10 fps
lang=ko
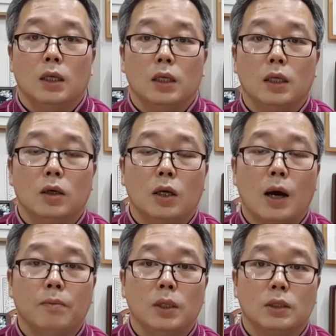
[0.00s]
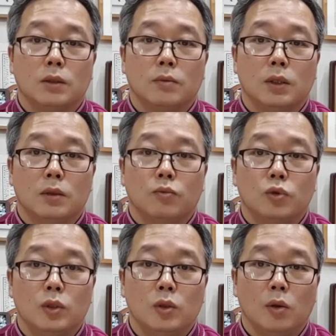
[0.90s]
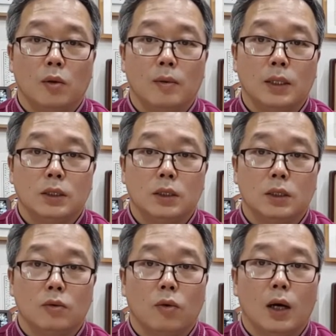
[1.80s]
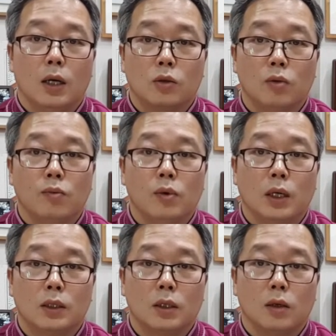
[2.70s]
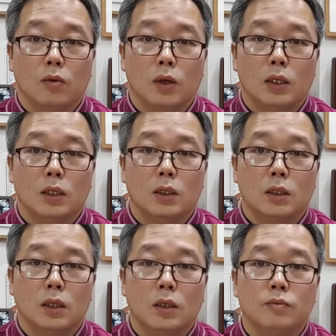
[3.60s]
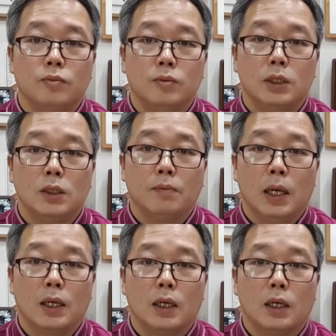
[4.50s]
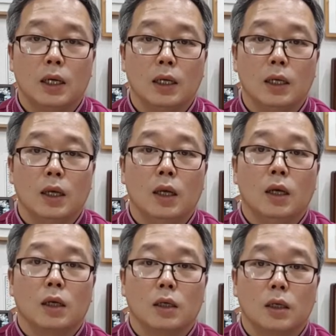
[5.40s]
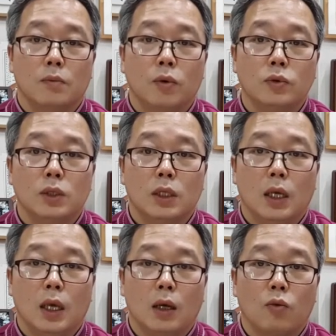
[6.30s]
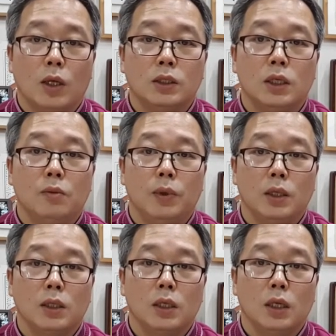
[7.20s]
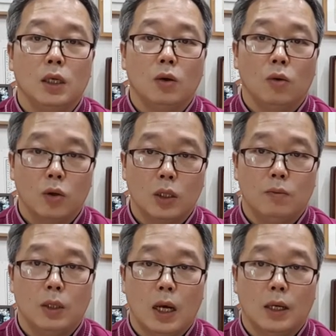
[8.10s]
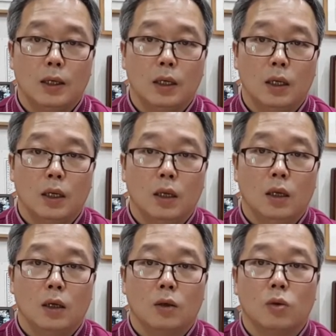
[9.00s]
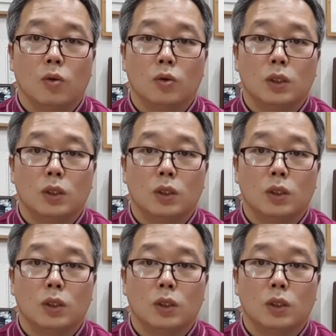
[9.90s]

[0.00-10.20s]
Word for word: 이 감별점은 무지외반증과 통풍 같은 경우에는 엄지발가락 어, 본절의 관절 변형이 오게 됩니다. 그리고